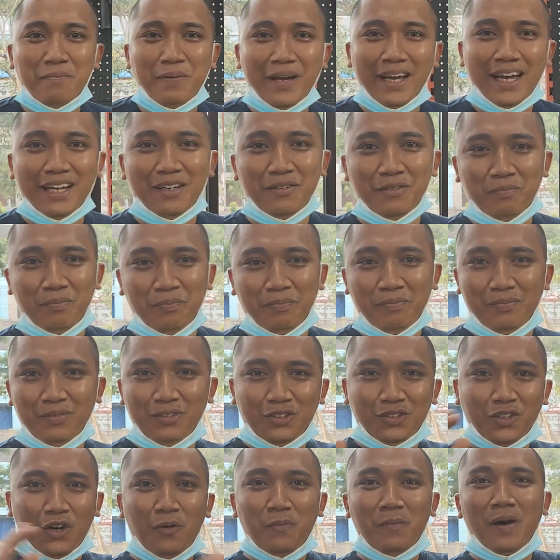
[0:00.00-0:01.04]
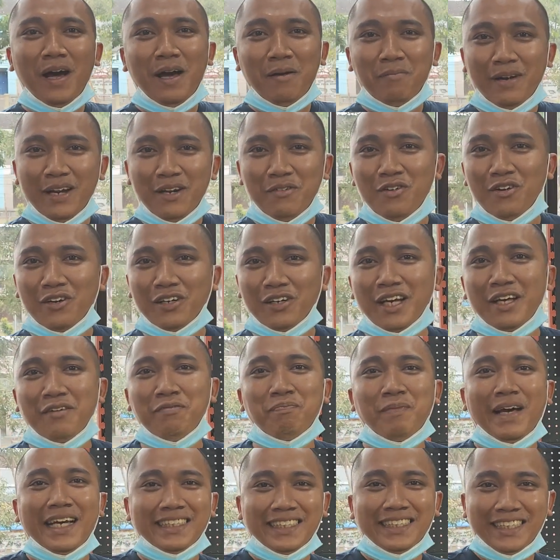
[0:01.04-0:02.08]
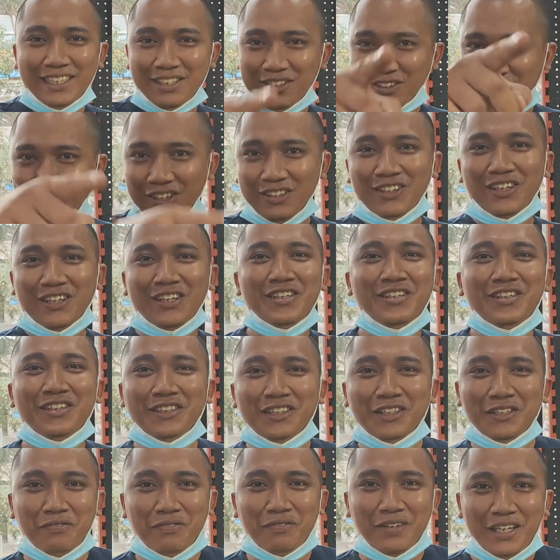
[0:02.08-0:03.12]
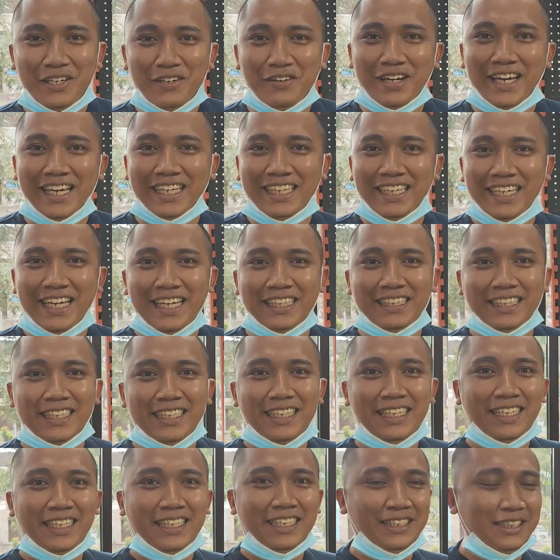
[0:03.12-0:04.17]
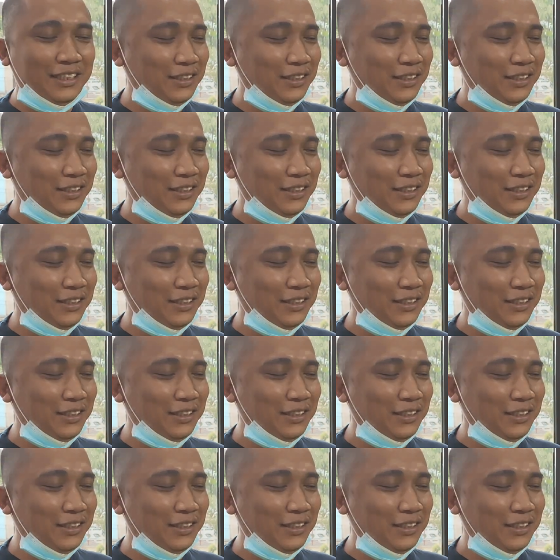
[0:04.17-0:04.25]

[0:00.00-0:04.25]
yang kepengen coba brand Warcraft pasti lo tonton dulu tuh video G3 channel.